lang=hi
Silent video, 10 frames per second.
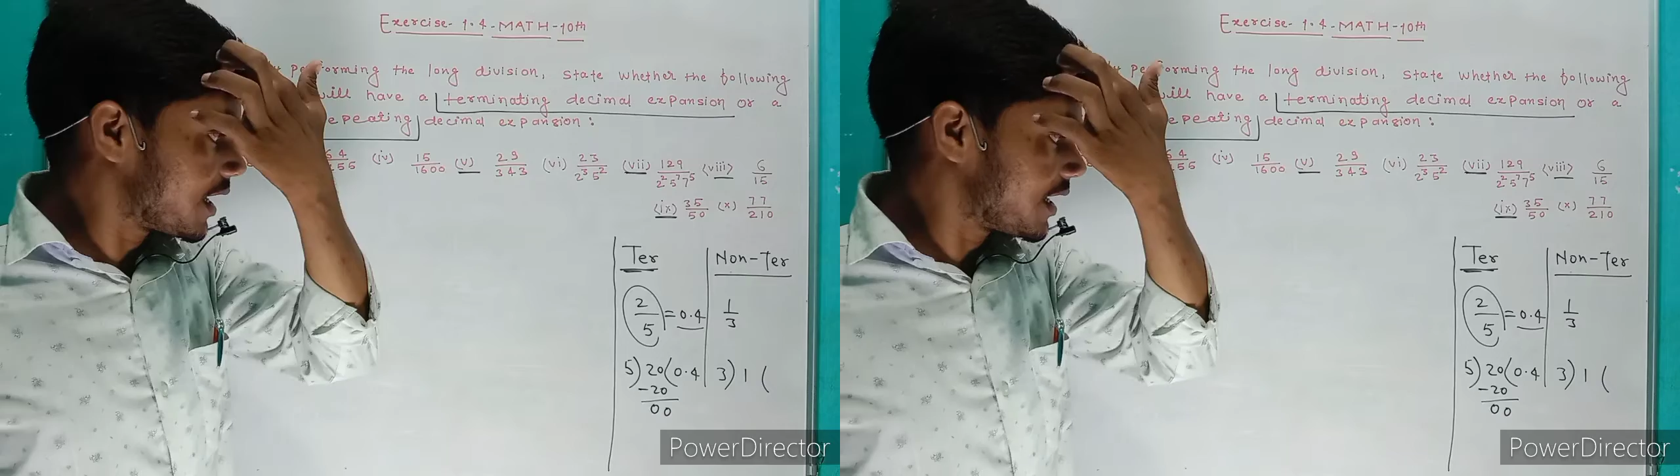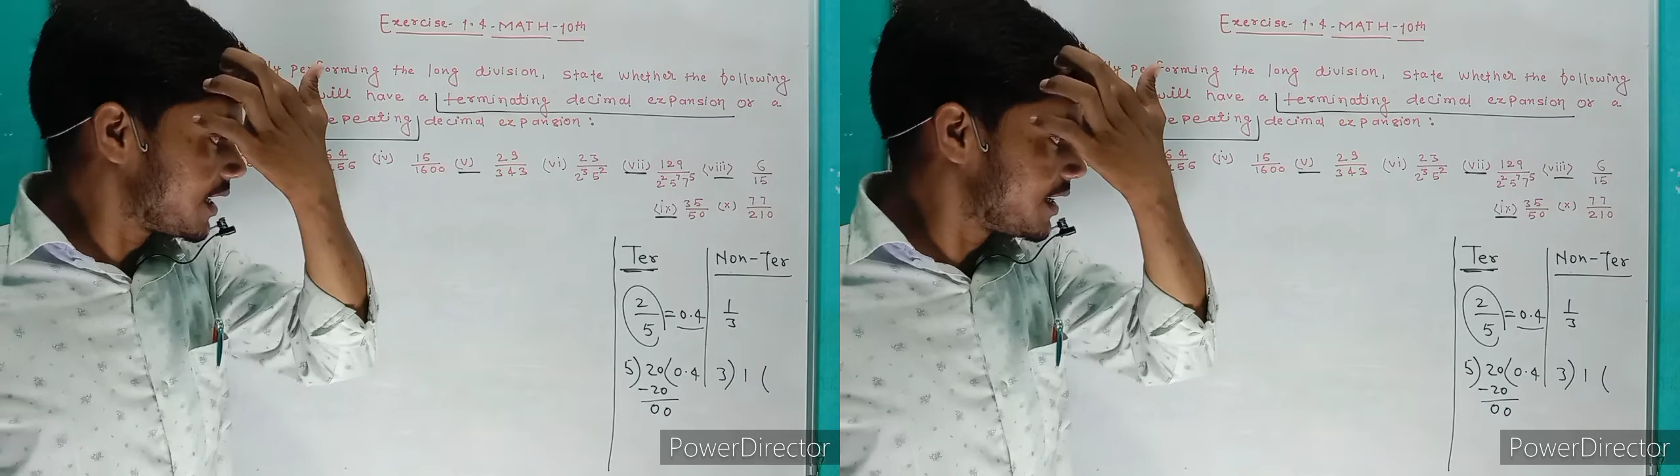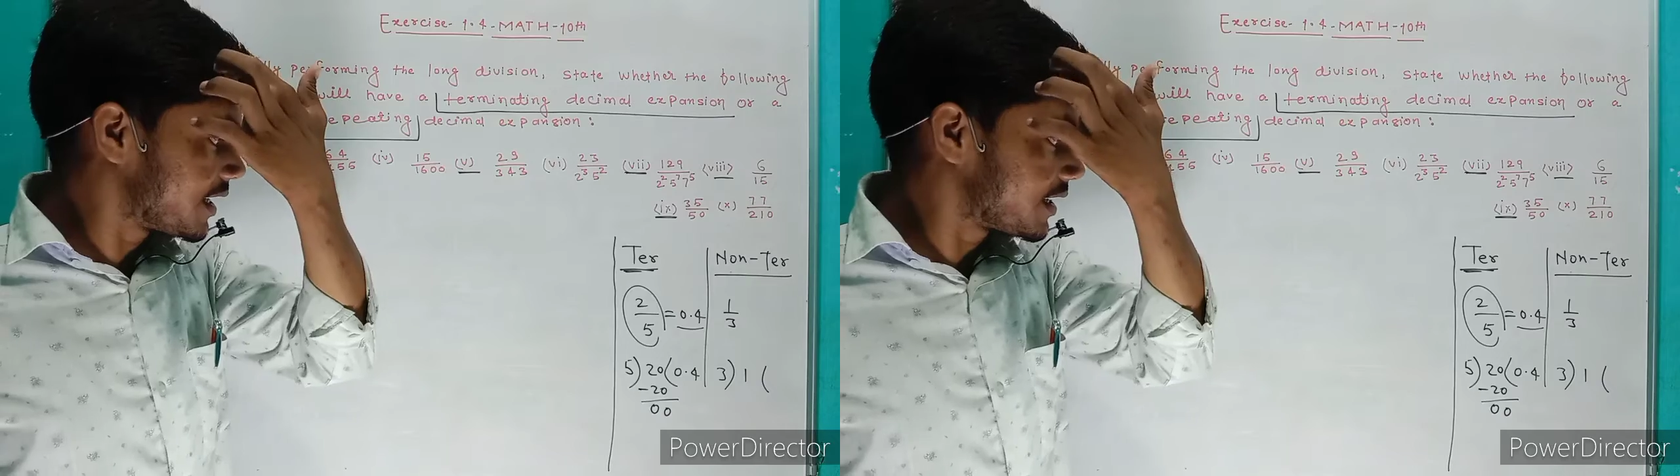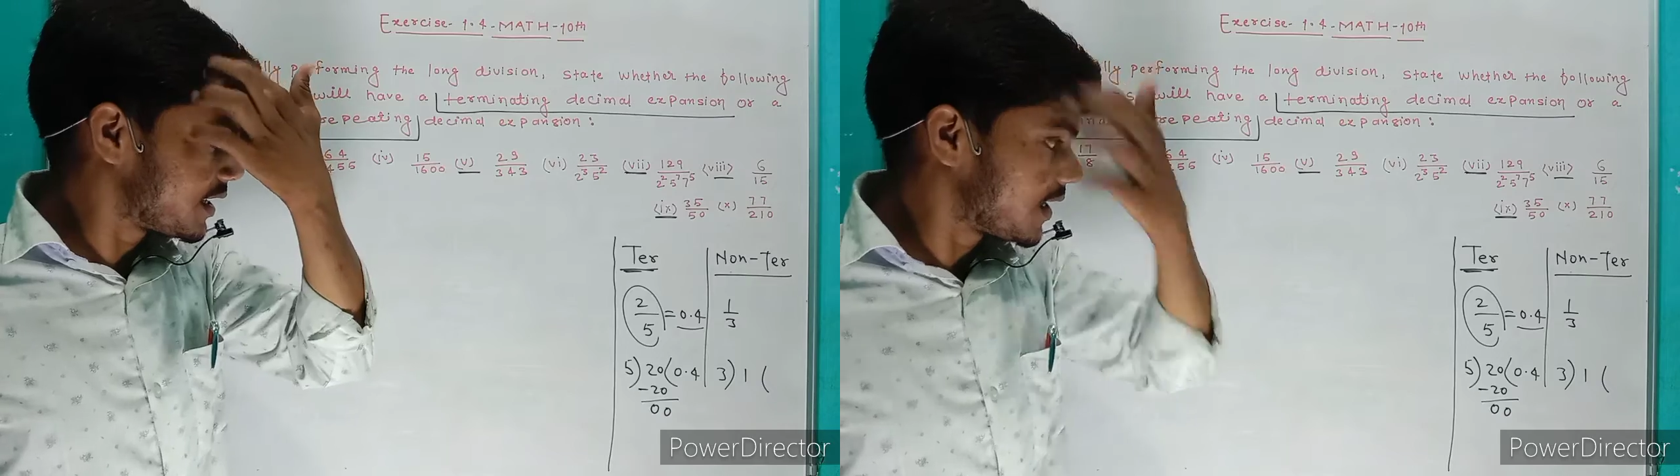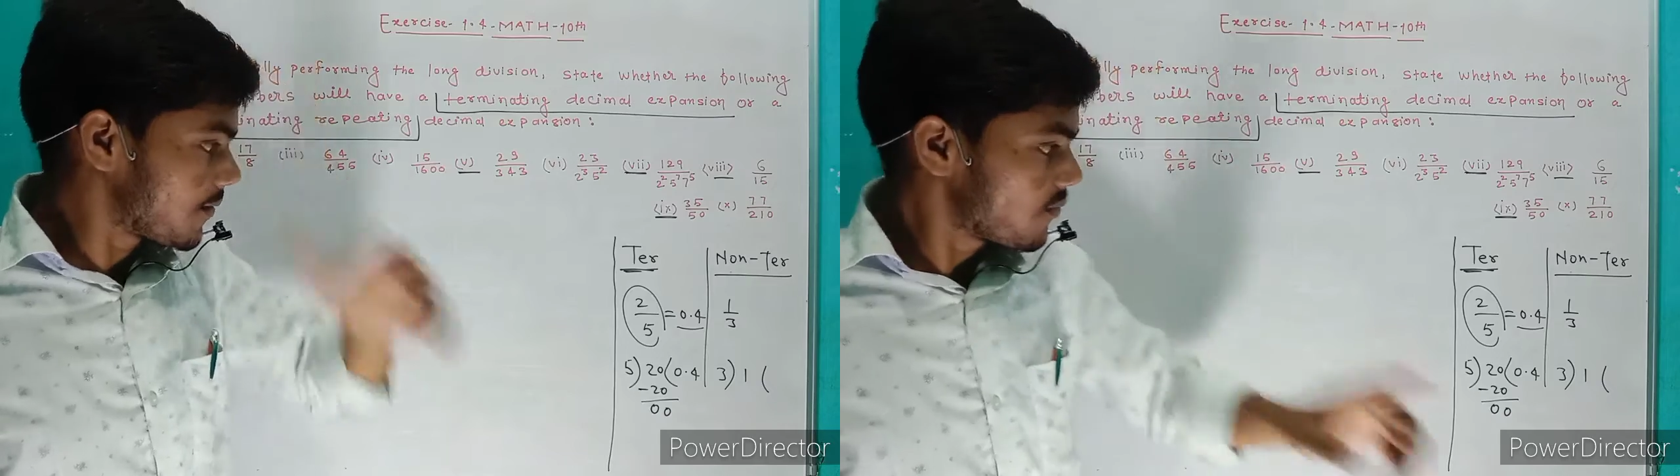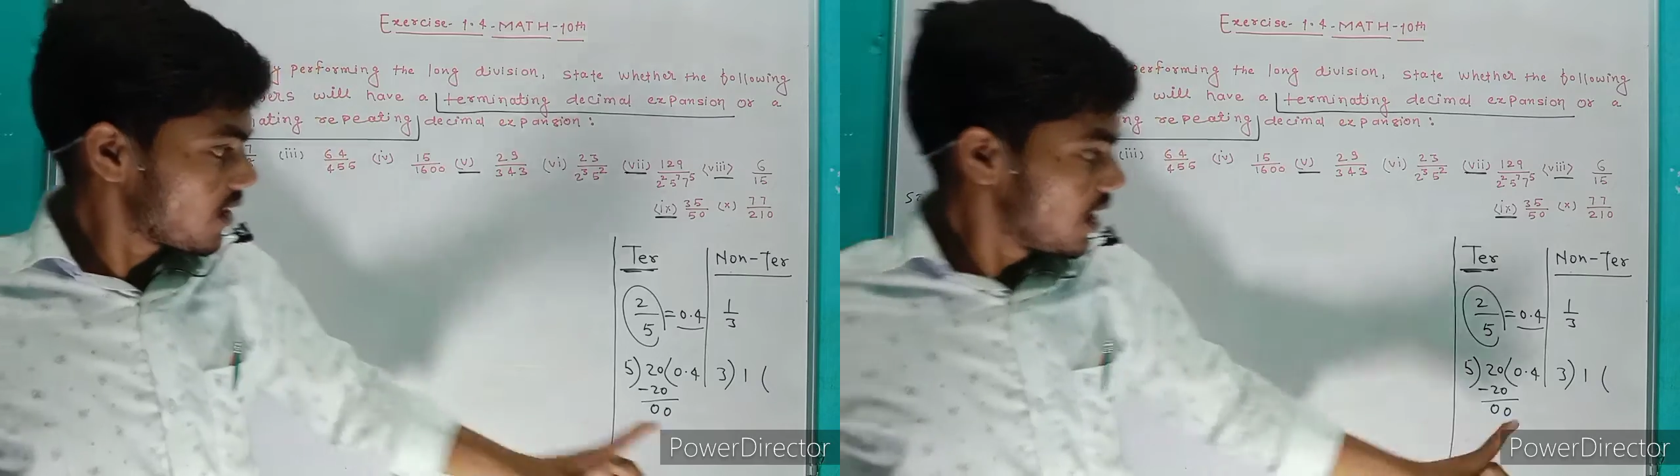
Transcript: लगा करके देखते हैं